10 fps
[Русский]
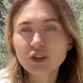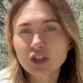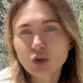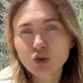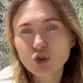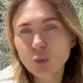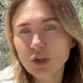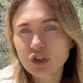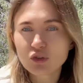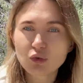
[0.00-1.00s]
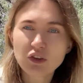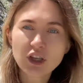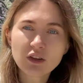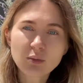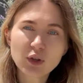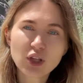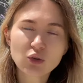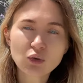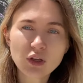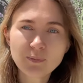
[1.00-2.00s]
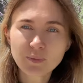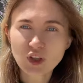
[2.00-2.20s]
стоит такой щупленький студент, молодой,